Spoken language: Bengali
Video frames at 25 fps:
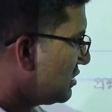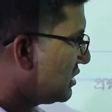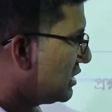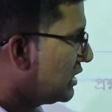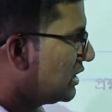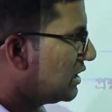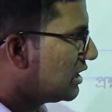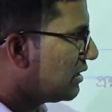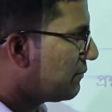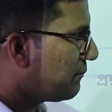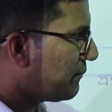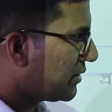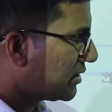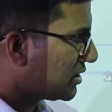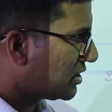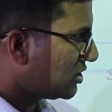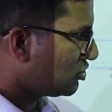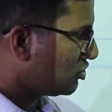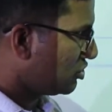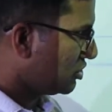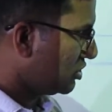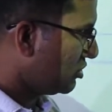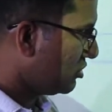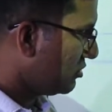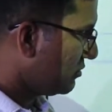তিন নাম্বারটা
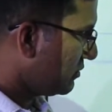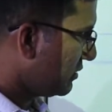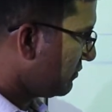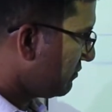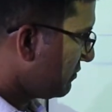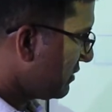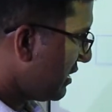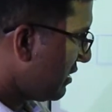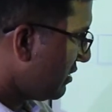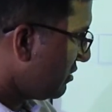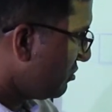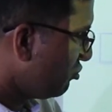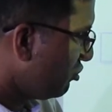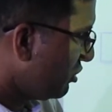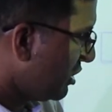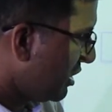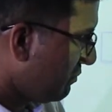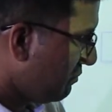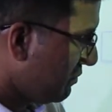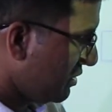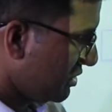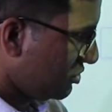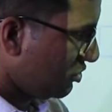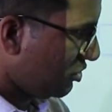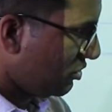সঠিক হবে দুই
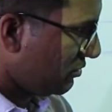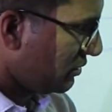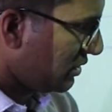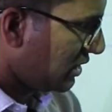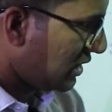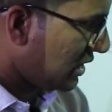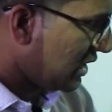নাম্বারটা হবে